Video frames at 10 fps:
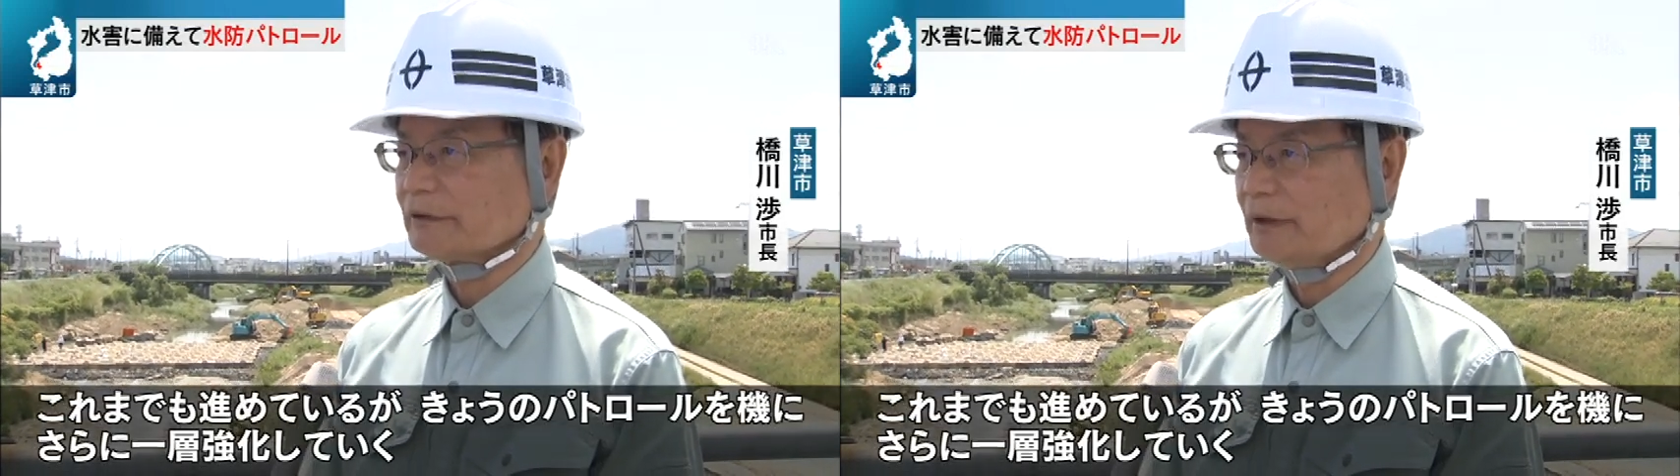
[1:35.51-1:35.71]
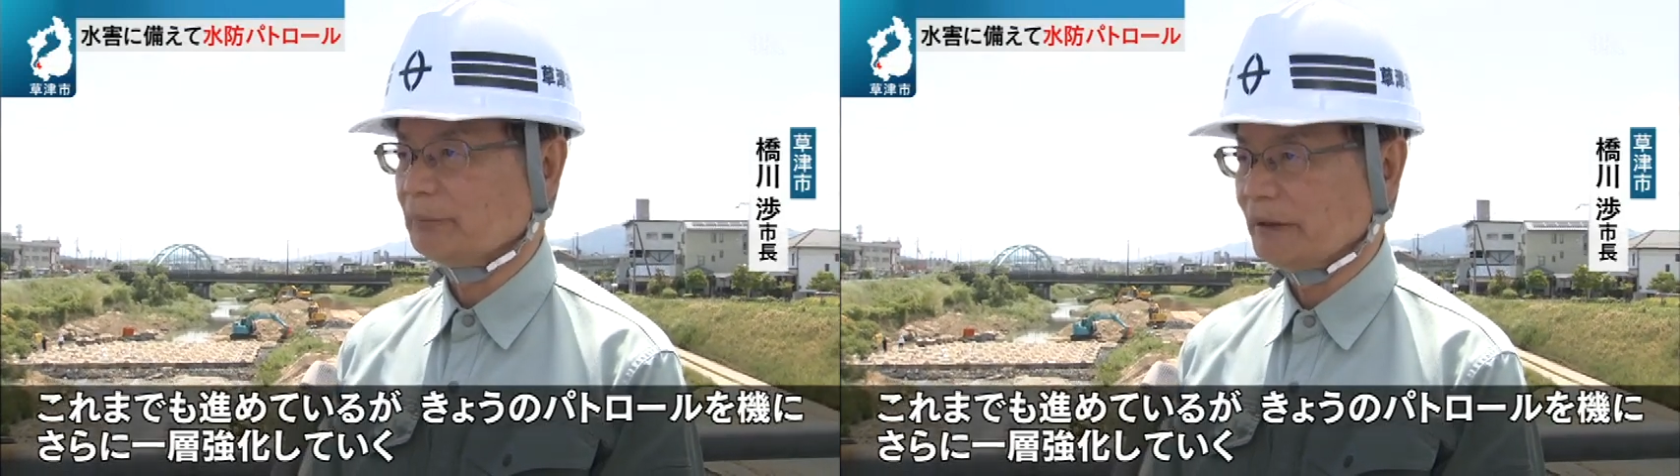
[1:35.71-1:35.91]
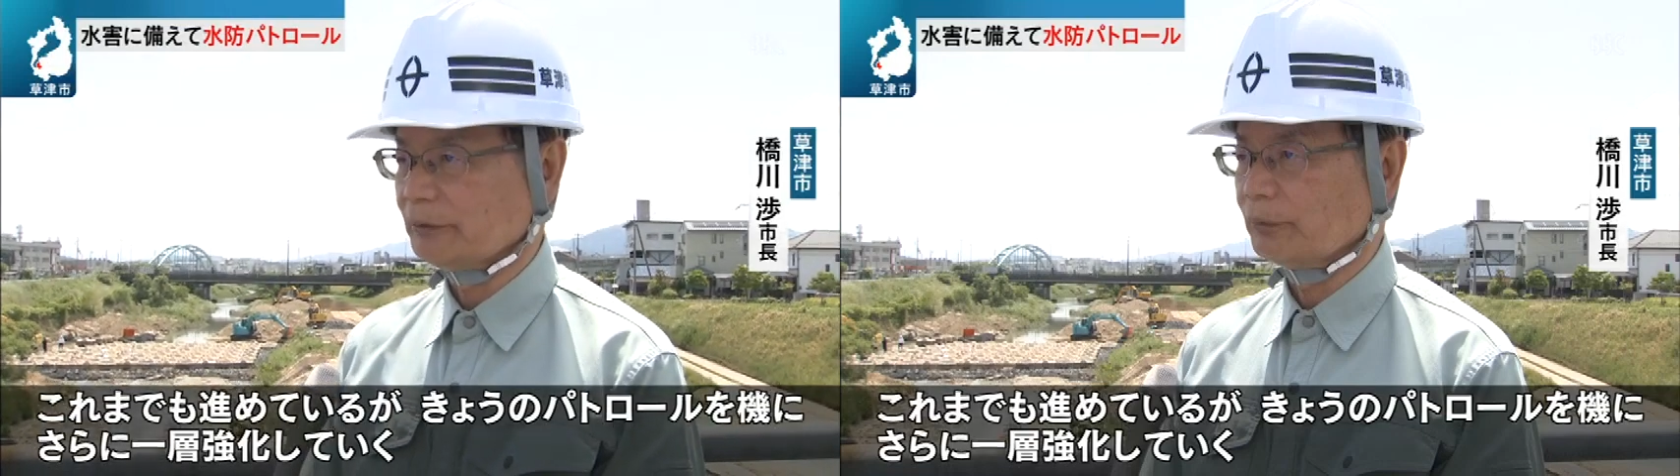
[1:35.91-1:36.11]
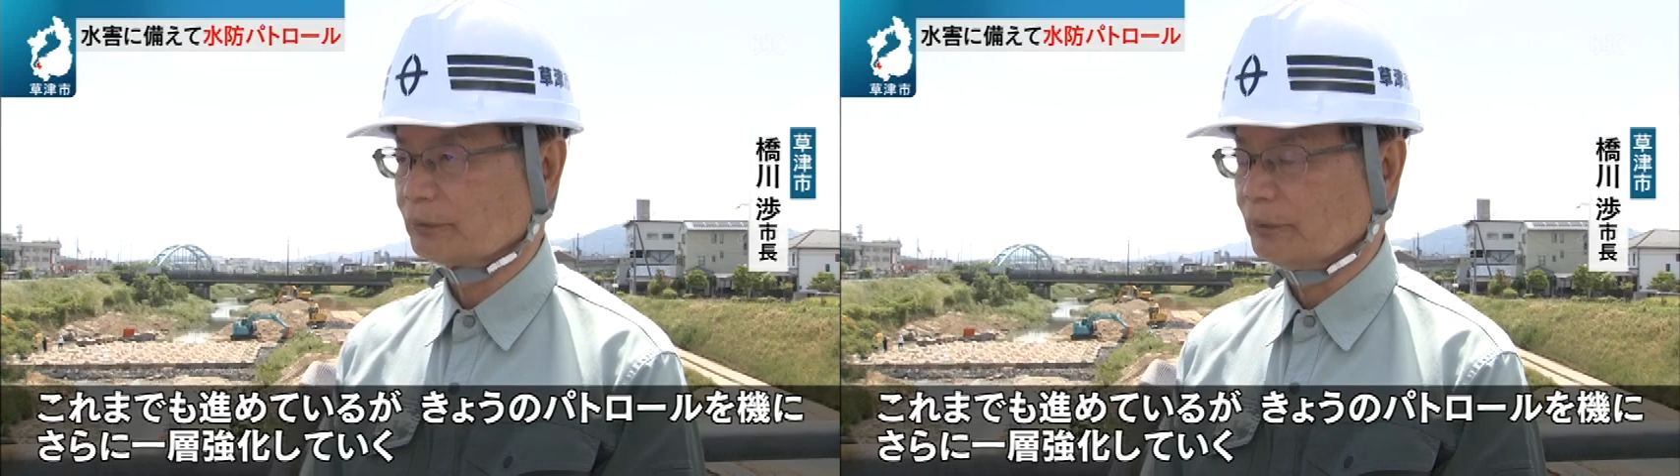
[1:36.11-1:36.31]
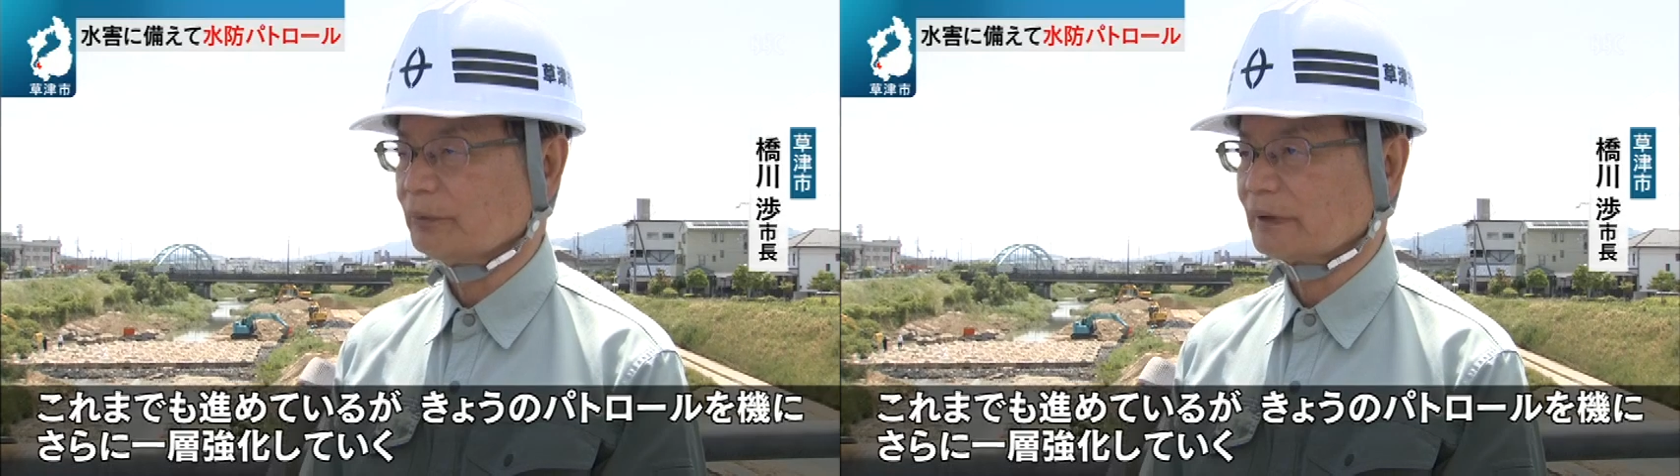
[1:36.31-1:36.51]
してまいろう
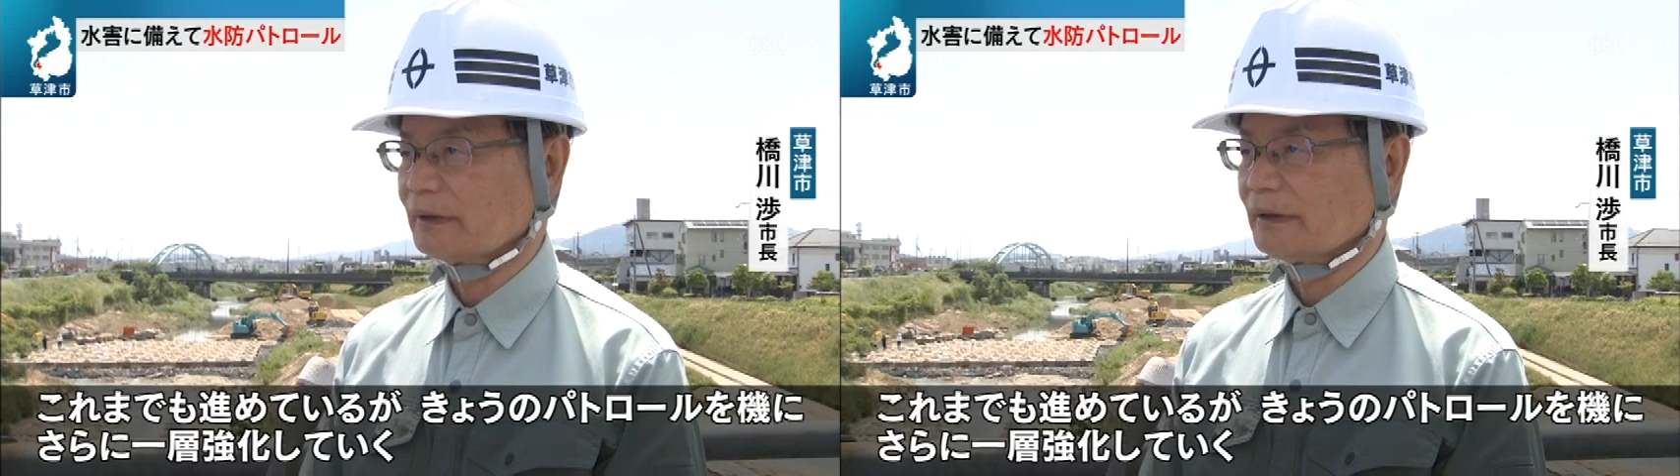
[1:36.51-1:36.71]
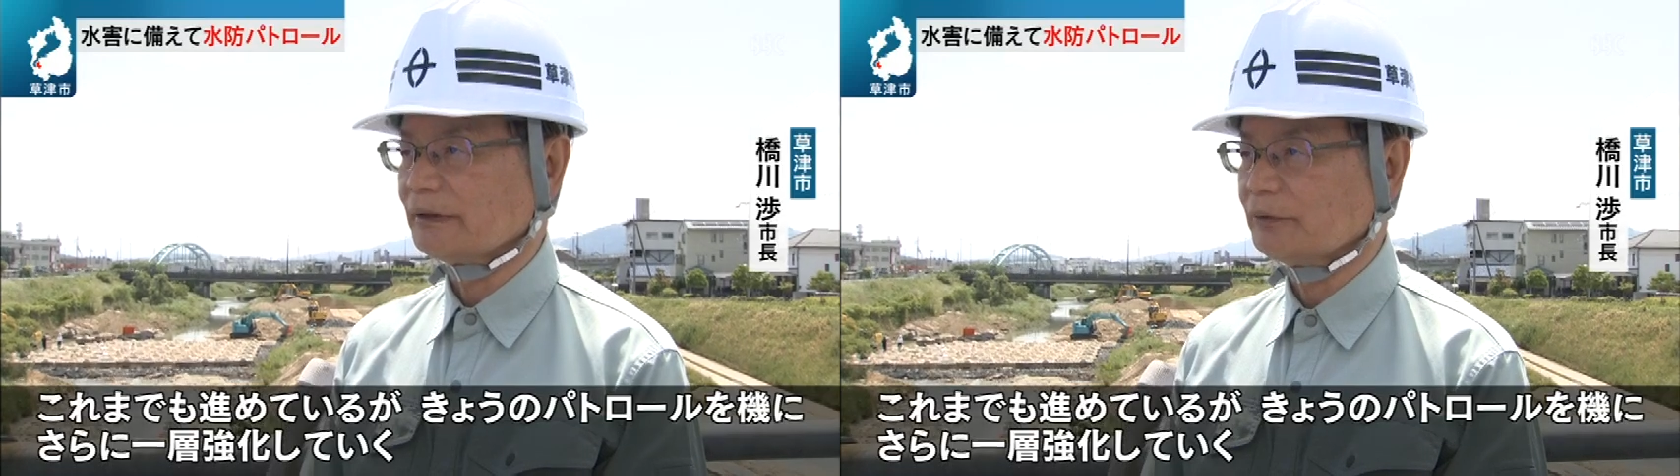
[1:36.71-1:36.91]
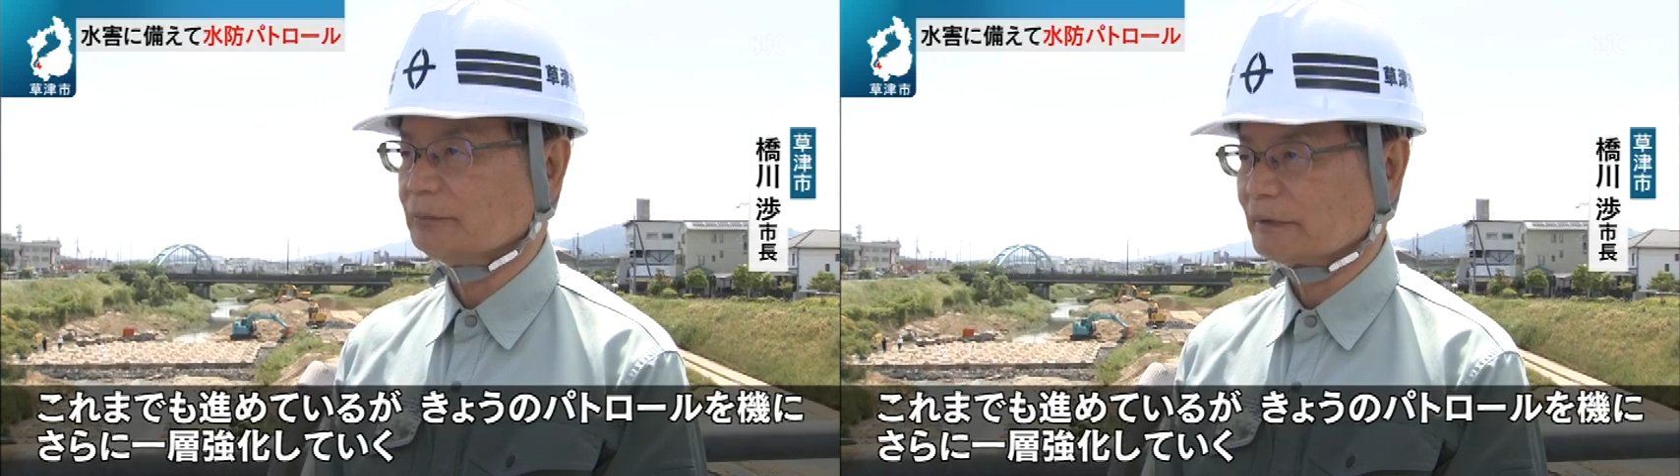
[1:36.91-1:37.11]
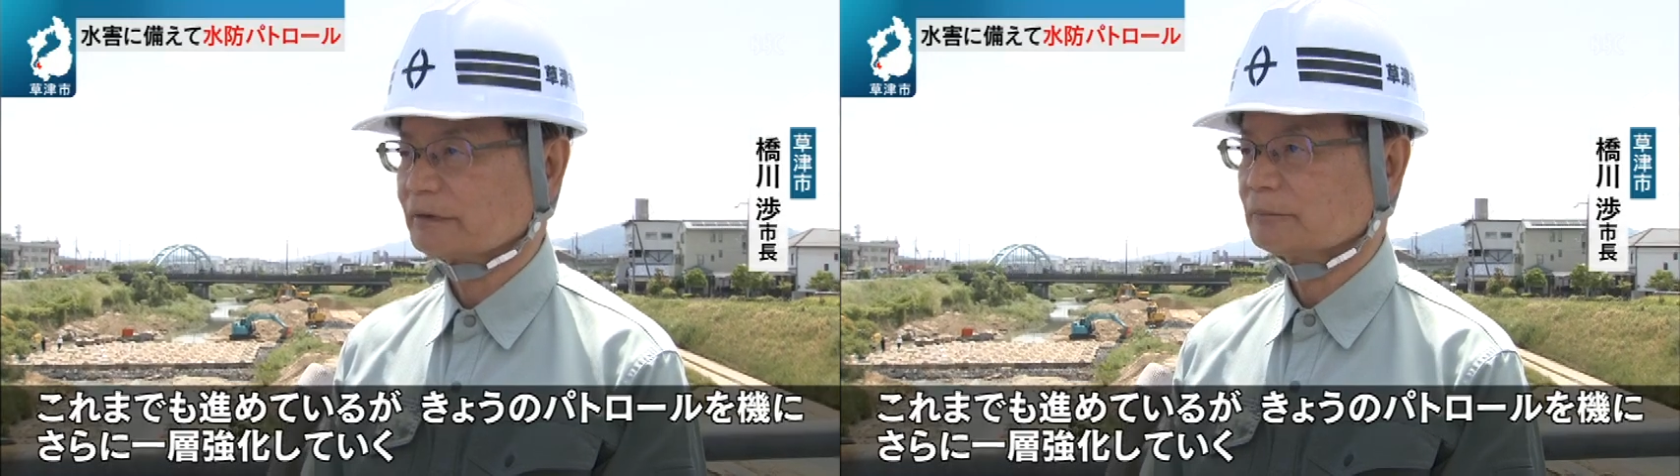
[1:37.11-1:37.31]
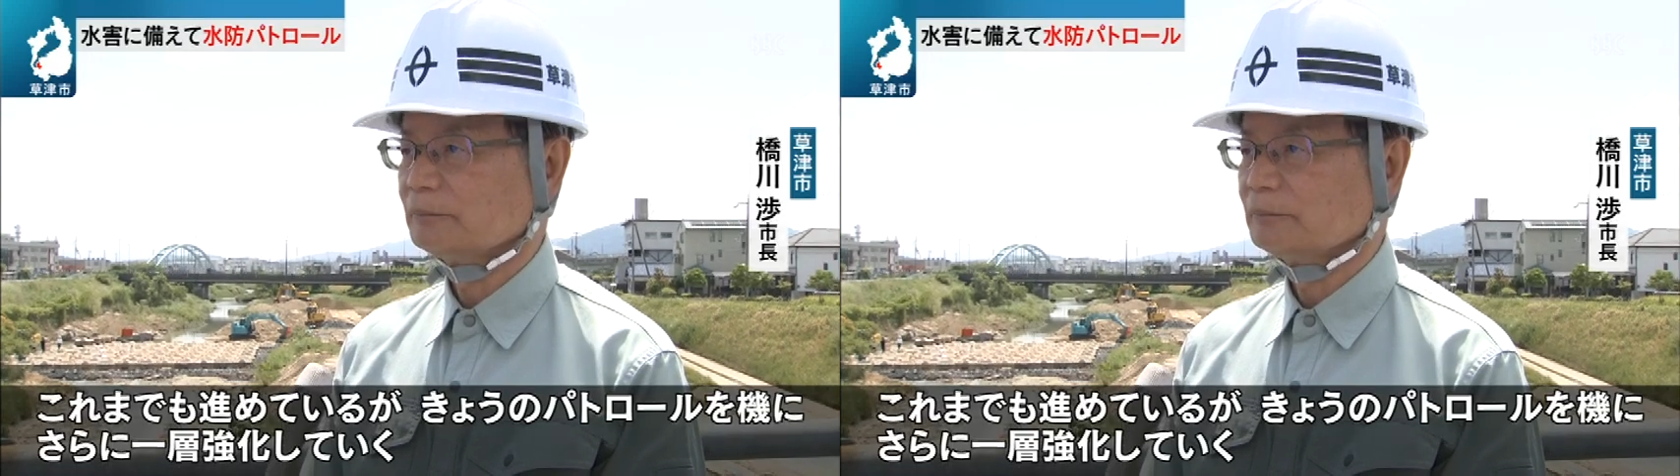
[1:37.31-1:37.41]
と考えております